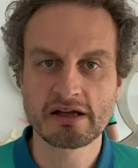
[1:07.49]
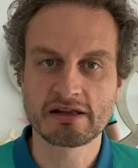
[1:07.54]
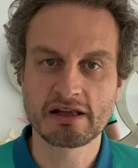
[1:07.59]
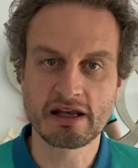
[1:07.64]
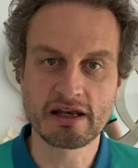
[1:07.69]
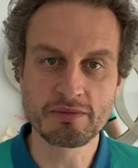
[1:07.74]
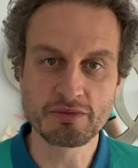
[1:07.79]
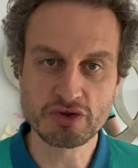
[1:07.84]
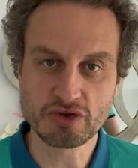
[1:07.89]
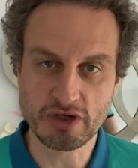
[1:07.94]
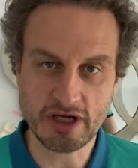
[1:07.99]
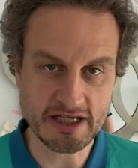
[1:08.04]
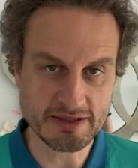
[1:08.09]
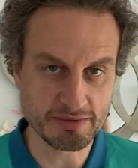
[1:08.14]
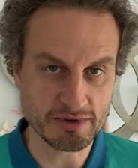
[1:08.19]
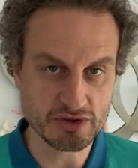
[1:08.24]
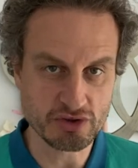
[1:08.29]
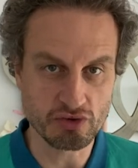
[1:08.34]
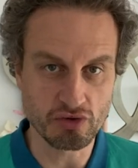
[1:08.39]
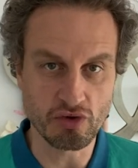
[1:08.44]
dann nimmst du
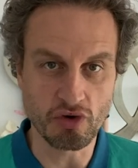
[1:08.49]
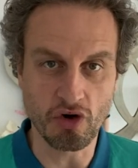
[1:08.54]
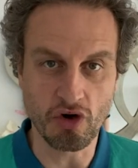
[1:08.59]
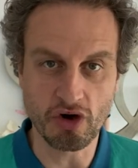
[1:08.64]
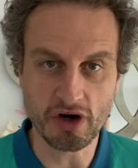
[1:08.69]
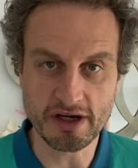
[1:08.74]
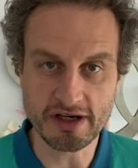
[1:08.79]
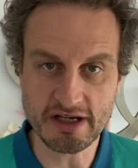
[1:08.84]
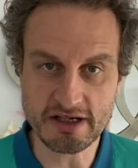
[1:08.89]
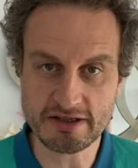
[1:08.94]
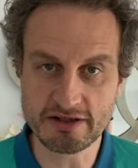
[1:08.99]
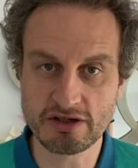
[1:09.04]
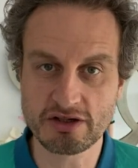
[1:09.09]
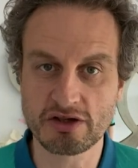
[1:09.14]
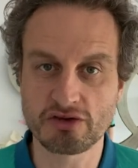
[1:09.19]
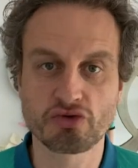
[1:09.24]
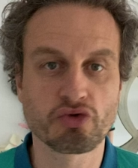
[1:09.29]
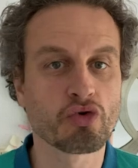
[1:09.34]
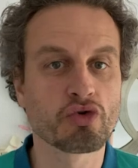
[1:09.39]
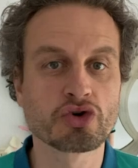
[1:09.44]
erstmal so
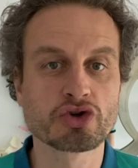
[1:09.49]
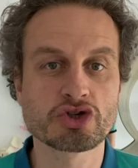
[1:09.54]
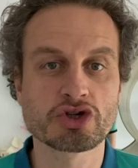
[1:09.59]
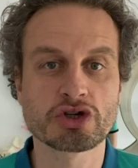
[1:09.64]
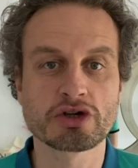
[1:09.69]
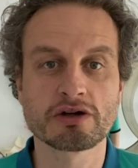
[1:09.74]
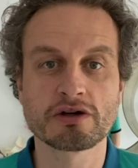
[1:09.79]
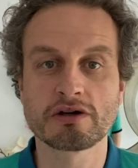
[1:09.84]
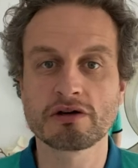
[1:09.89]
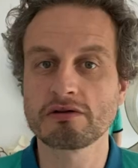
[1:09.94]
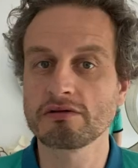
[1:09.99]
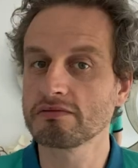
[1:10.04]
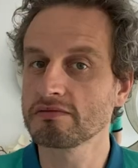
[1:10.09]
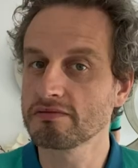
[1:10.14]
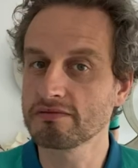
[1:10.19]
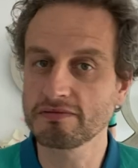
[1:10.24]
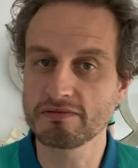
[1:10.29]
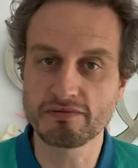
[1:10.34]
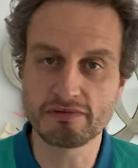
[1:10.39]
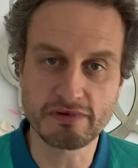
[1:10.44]
organisatorische
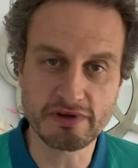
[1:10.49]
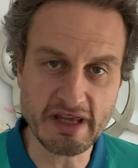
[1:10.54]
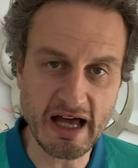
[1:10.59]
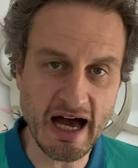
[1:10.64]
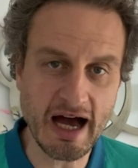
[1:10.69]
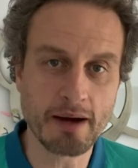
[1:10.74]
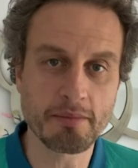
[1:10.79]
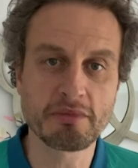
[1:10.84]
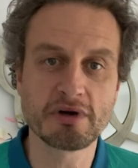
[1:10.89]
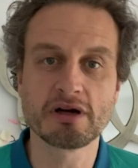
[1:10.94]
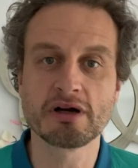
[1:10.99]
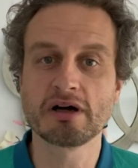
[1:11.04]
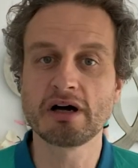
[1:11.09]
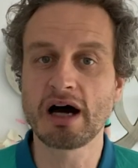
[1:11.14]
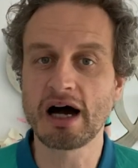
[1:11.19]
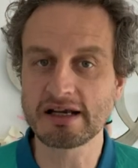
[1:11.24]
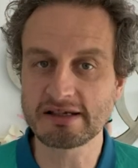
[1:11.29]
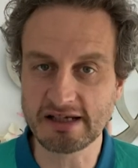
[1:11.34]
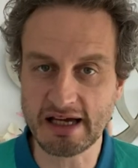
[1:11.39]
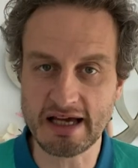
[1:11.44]

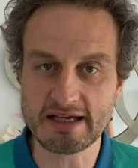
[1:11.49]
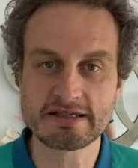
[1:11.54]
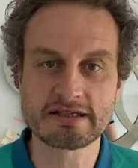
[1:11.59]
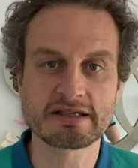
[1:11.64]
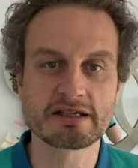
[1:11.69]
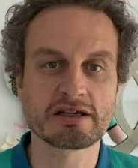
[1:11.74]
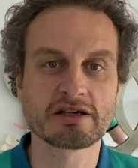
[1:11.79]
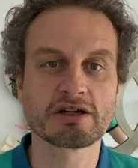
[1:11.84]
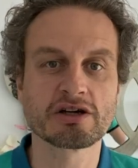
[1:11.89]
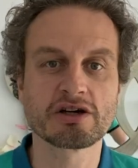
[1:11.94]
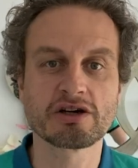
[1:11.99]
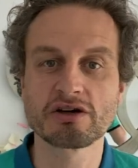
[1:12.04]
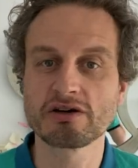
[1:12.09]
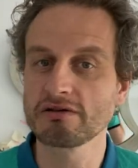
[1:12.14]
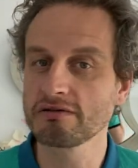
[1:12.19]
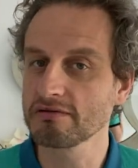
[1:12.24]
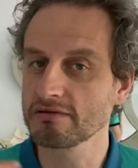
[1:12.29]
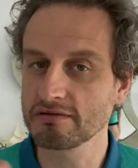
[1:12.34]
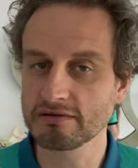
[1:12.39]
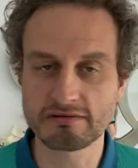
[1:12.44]
Name,
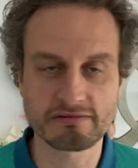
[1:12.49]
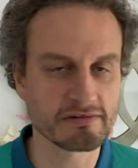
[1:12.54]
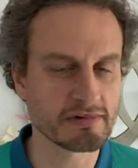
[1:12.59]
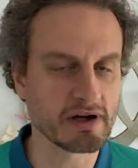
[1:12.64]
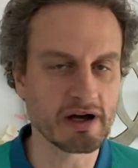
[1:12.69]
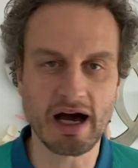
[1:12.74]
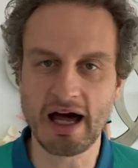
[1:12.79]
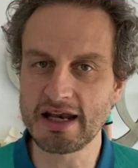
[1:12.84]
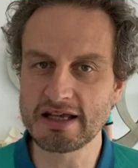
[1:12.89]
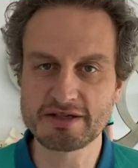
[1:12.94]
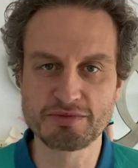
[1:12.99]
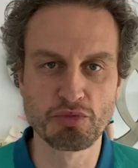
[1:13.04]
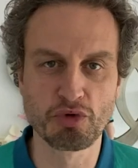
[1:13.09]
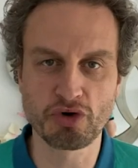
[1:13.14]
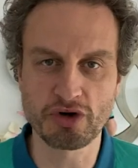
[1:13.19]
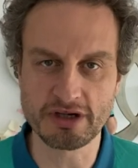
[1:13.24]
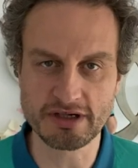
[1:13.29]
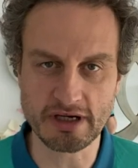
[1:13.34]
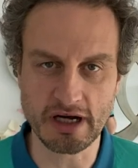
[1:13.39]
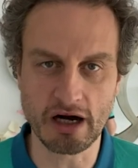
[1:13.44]
Adresse, alles
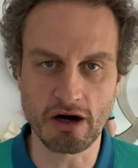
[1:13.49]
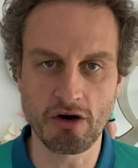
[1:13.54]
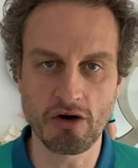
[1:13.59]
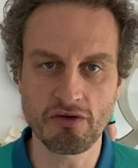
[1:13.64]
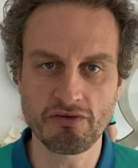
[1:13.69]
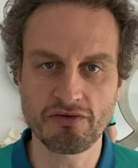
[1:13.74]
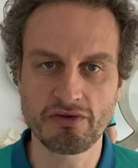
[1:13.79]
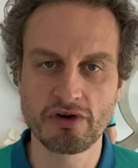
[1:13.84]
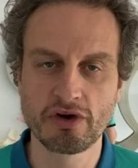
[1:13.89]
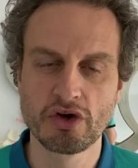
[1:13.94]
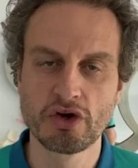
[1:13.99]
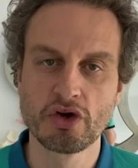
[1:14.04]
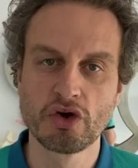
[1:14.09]
Mögliche auf.